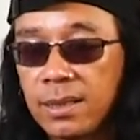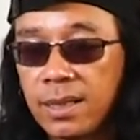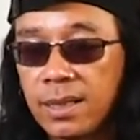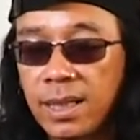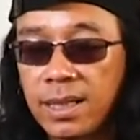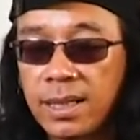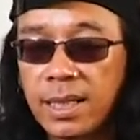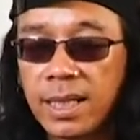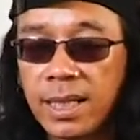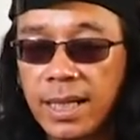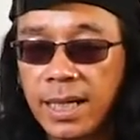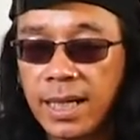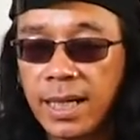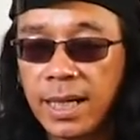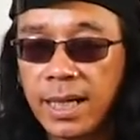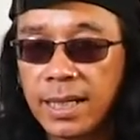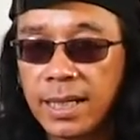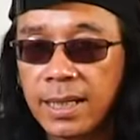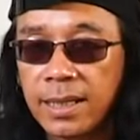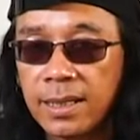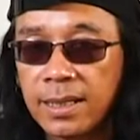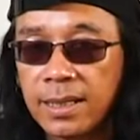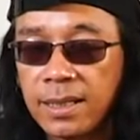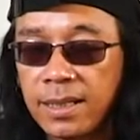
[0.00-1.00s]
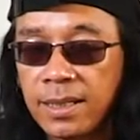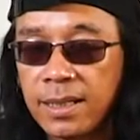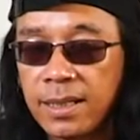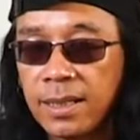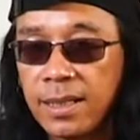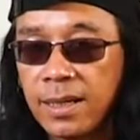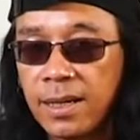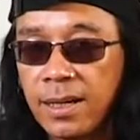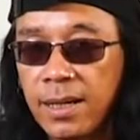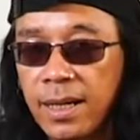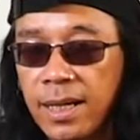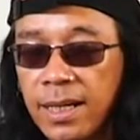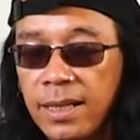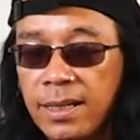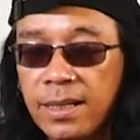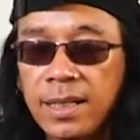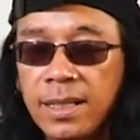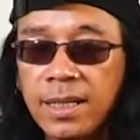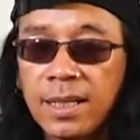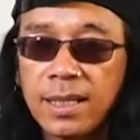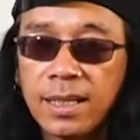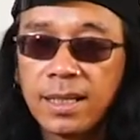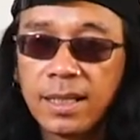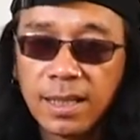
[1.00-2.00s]
dan yang lain-lain. Alright,
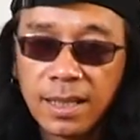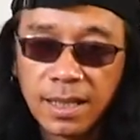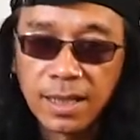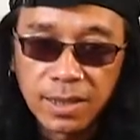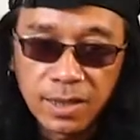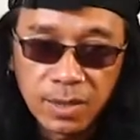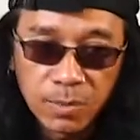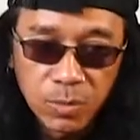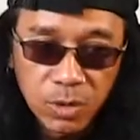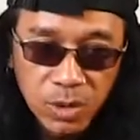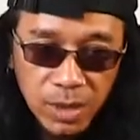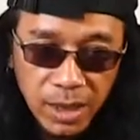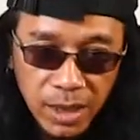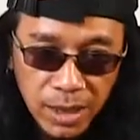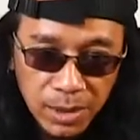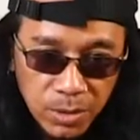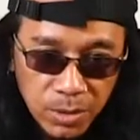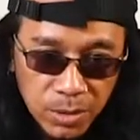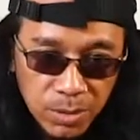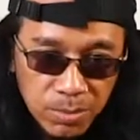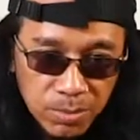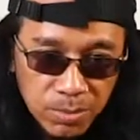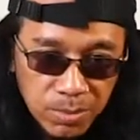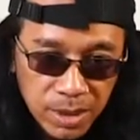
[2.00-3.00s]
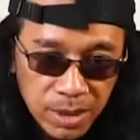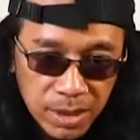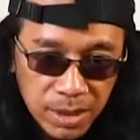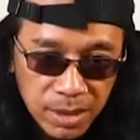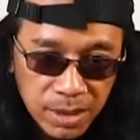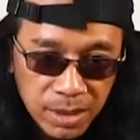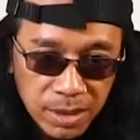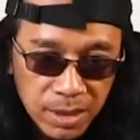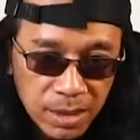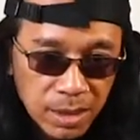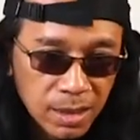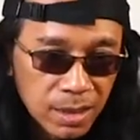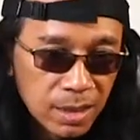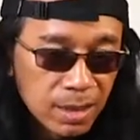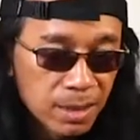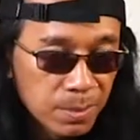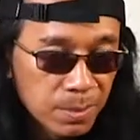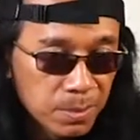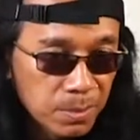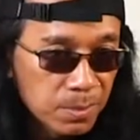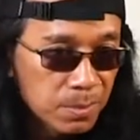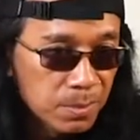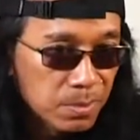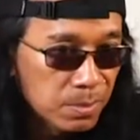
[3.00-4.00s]
uh, semoga itu uh,
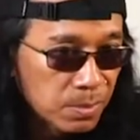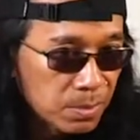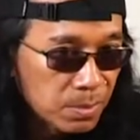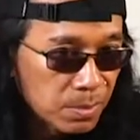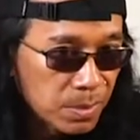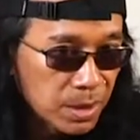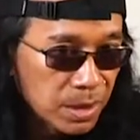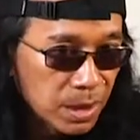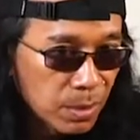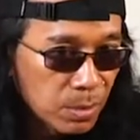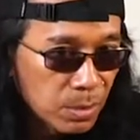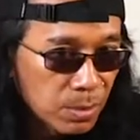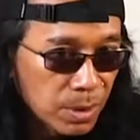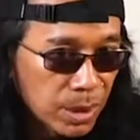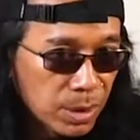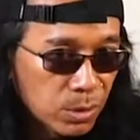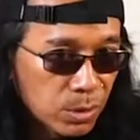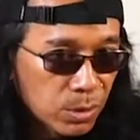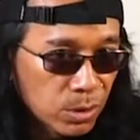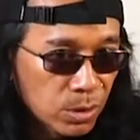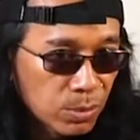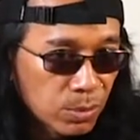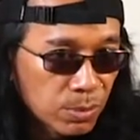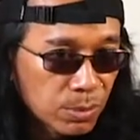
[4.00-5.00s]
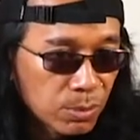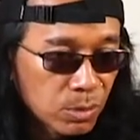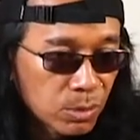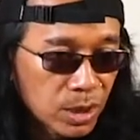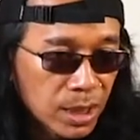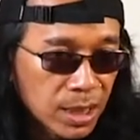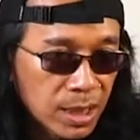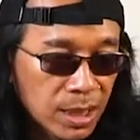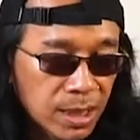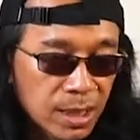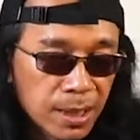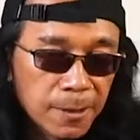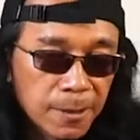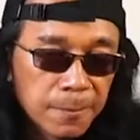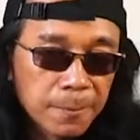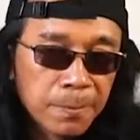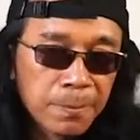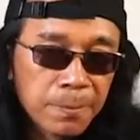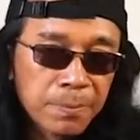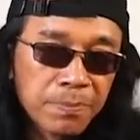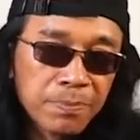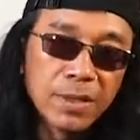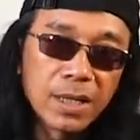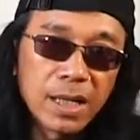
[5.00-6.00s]
bisa membantu untuk membuka
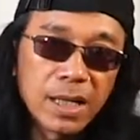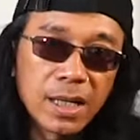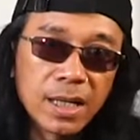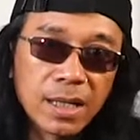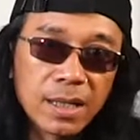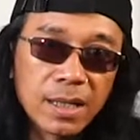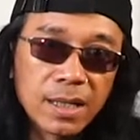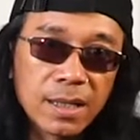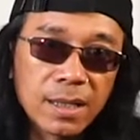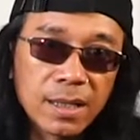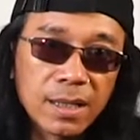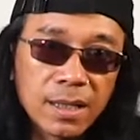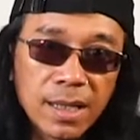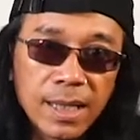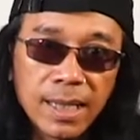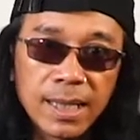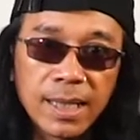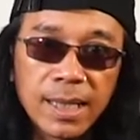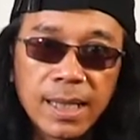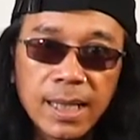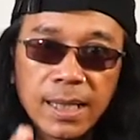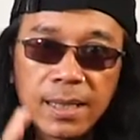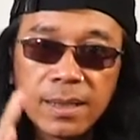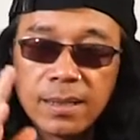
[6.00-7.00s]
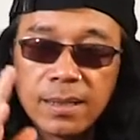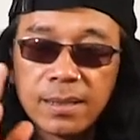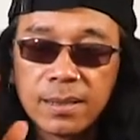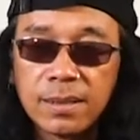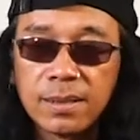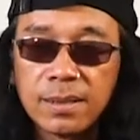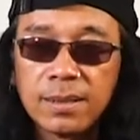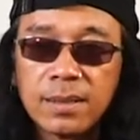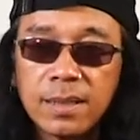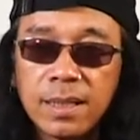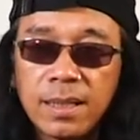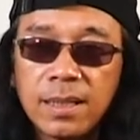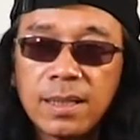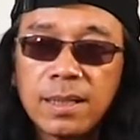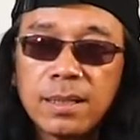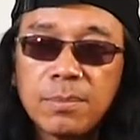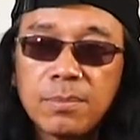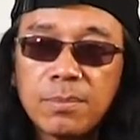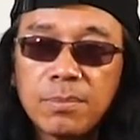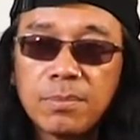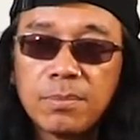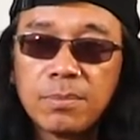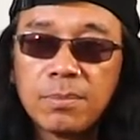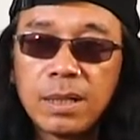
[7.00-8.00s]
pikiran kalian
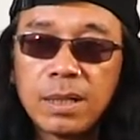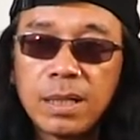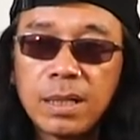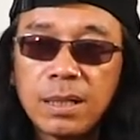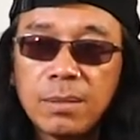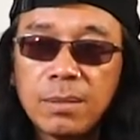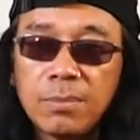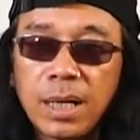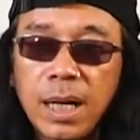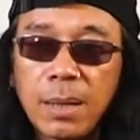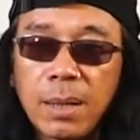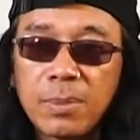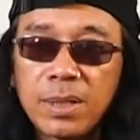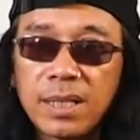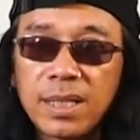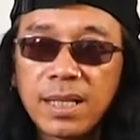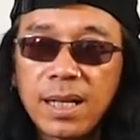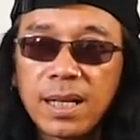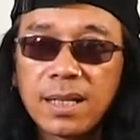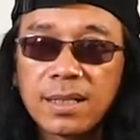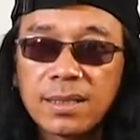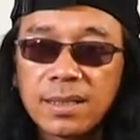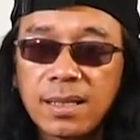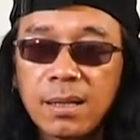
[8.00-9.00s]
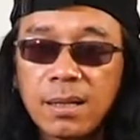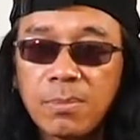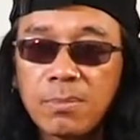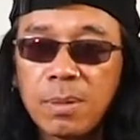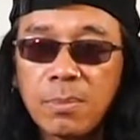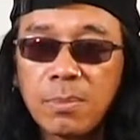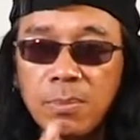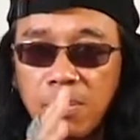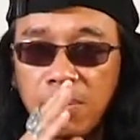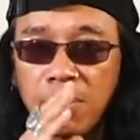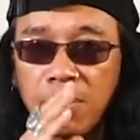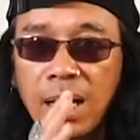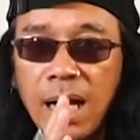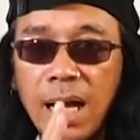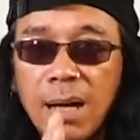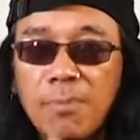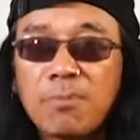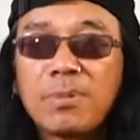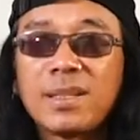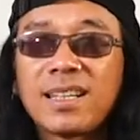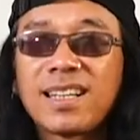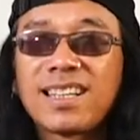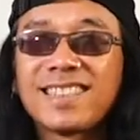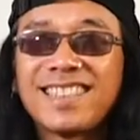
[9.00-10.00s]
dalam uh, mengaplikasikan,
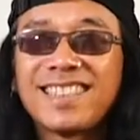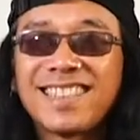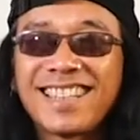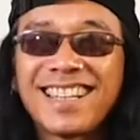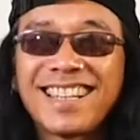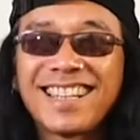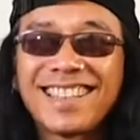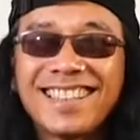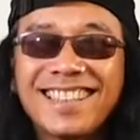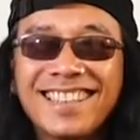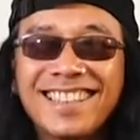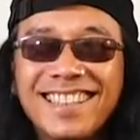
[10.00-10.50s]
mengaplikasikan